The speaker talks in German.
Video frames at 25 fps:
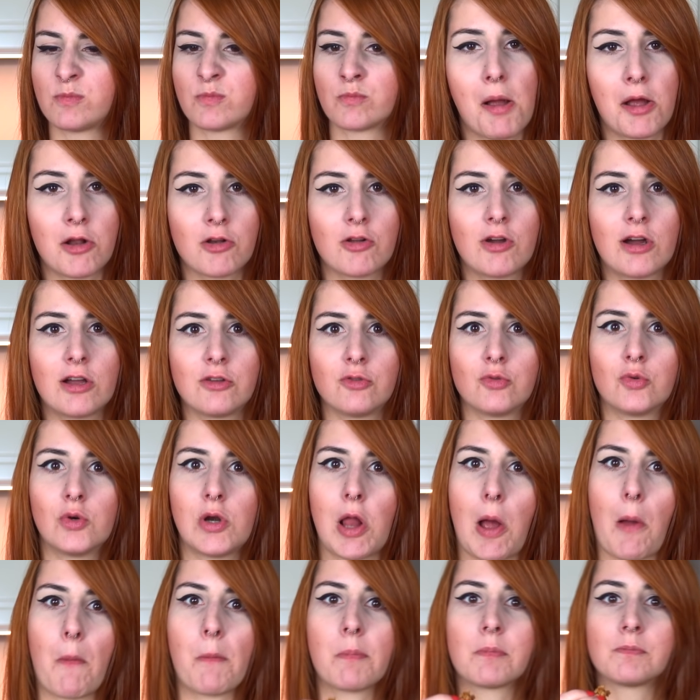Macht
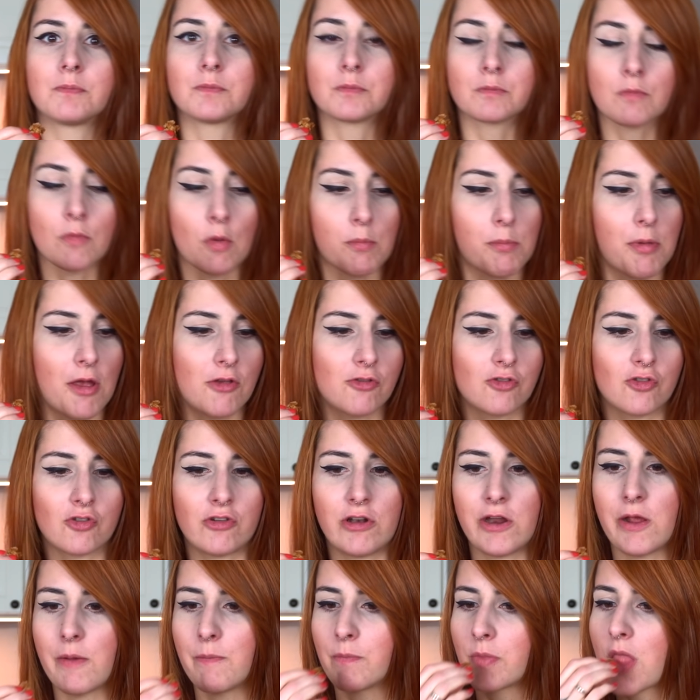Granola.
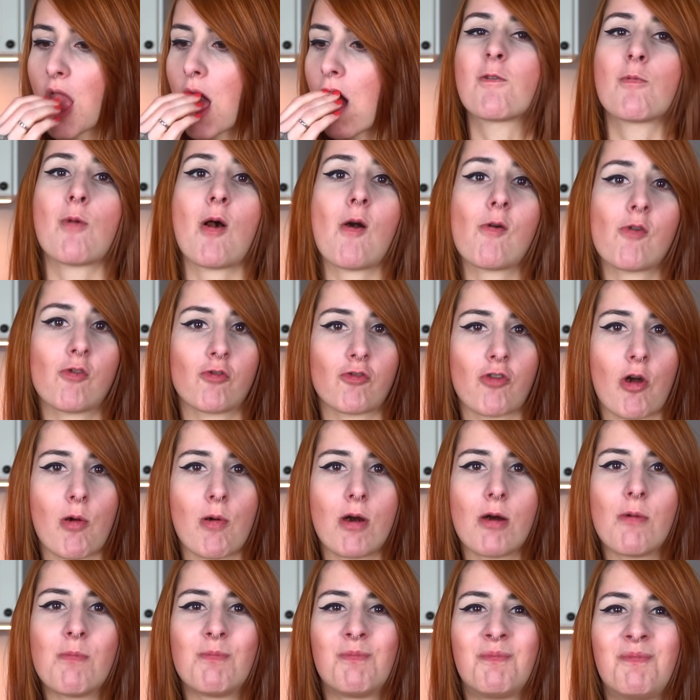Bestes Leben. Wir machen jetzt
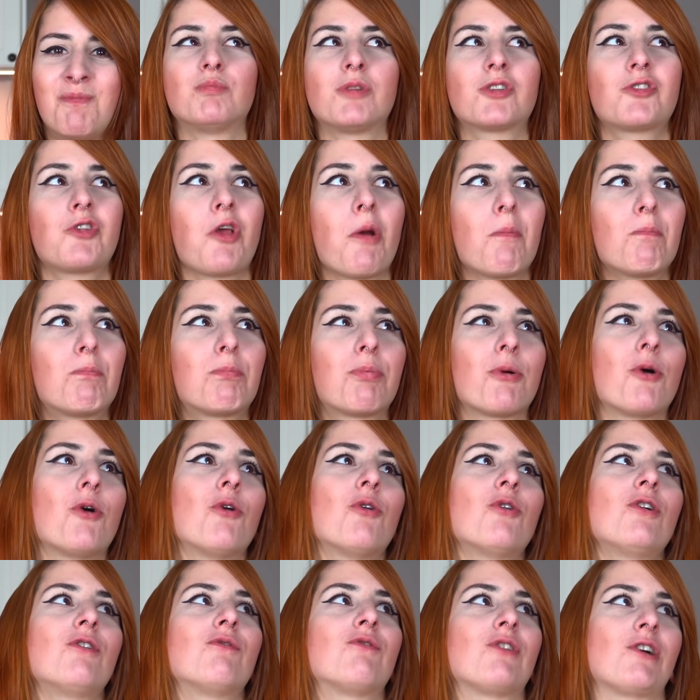aber mit der
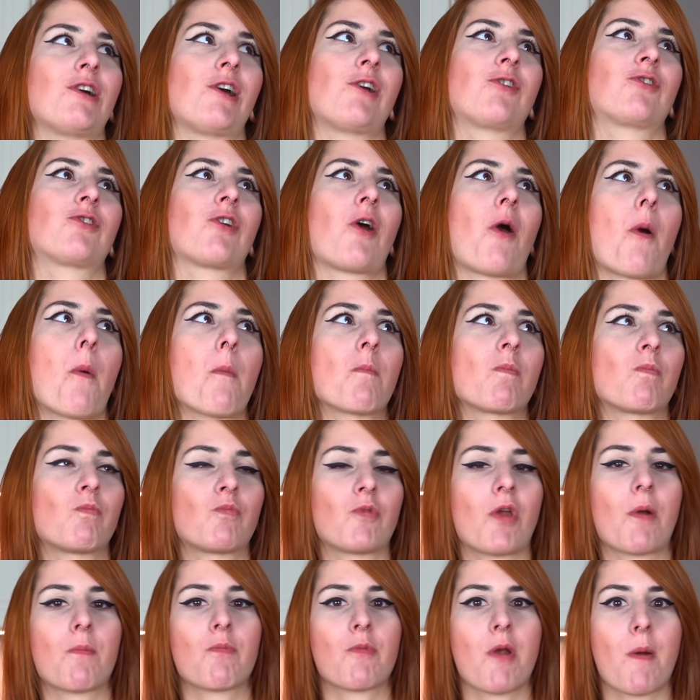Bowl weiter.
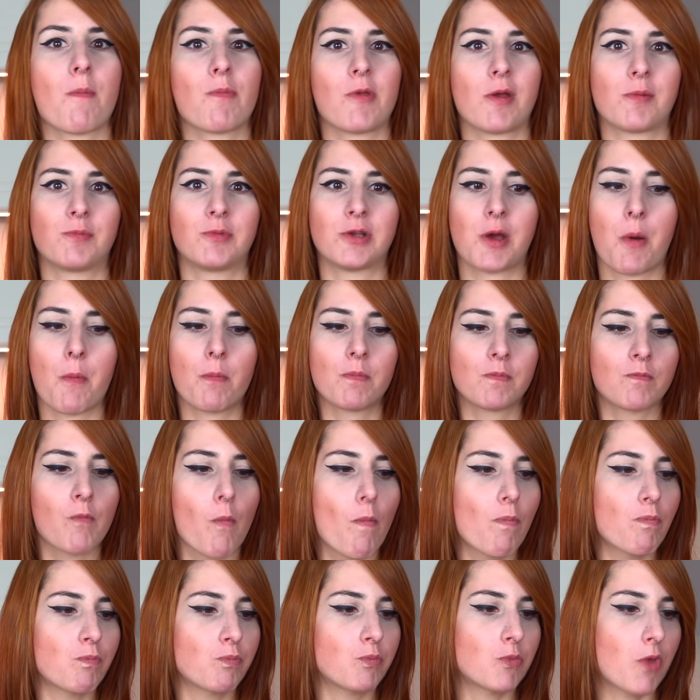Nam, nam, nam, nam.
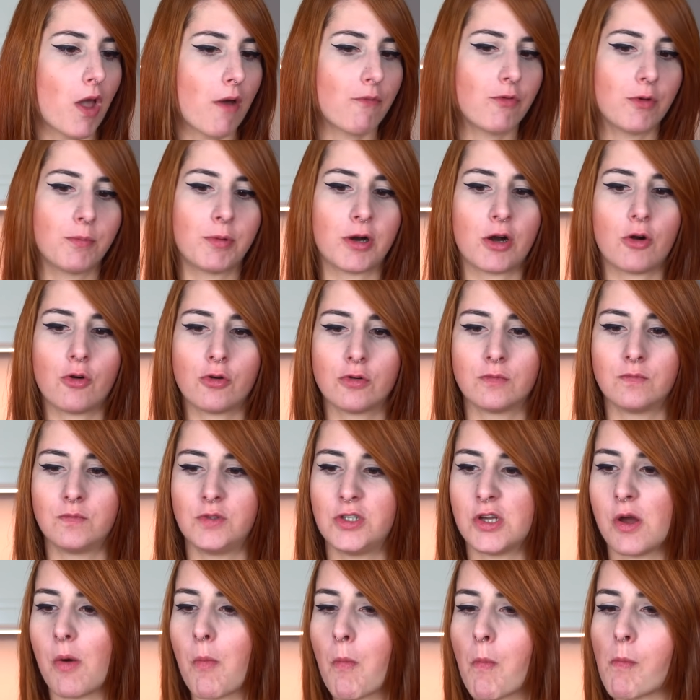Und dafür brauchen
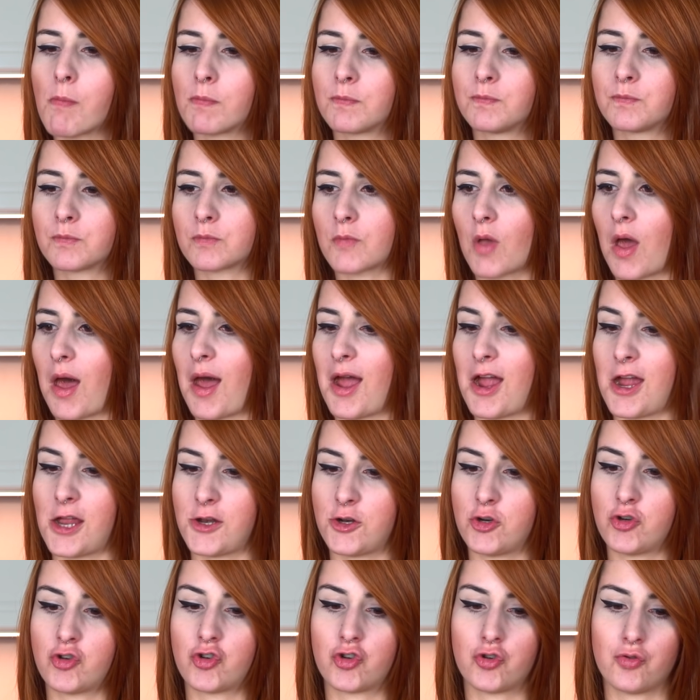wir
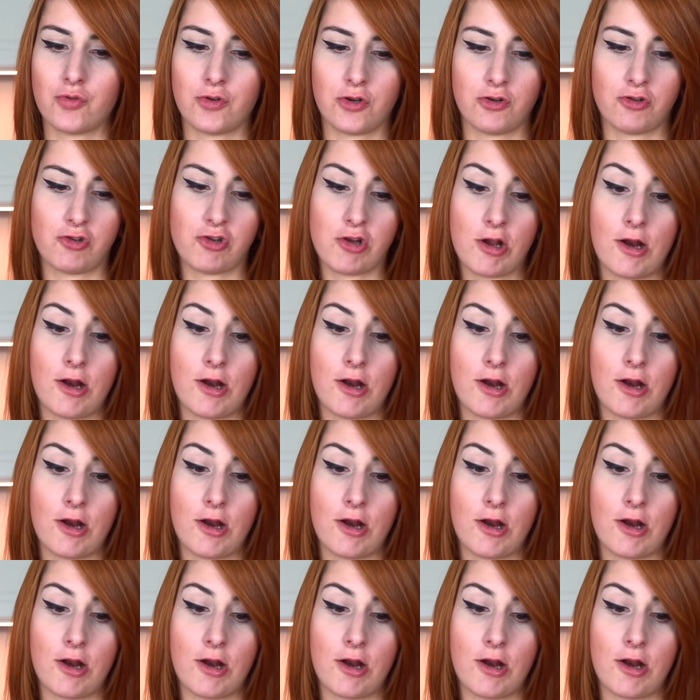einen schönen